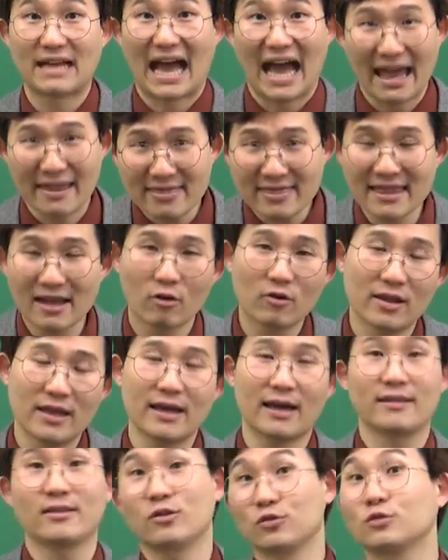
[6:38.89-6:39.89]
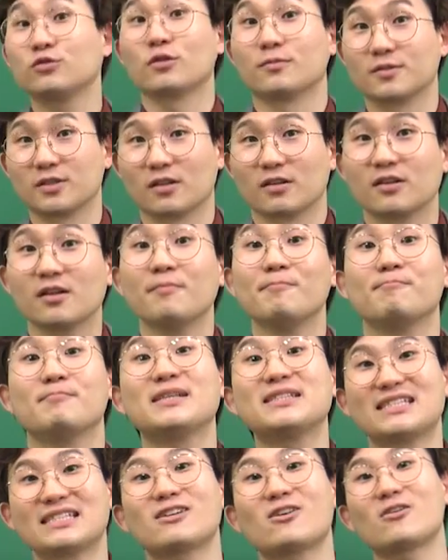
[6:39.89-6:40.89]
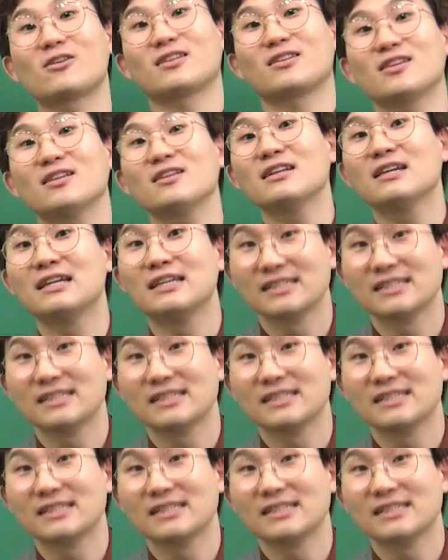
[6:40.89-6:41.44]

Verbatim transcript: 안 나올래야 안 나올 수가 없어. 그럼 미칠 것 같은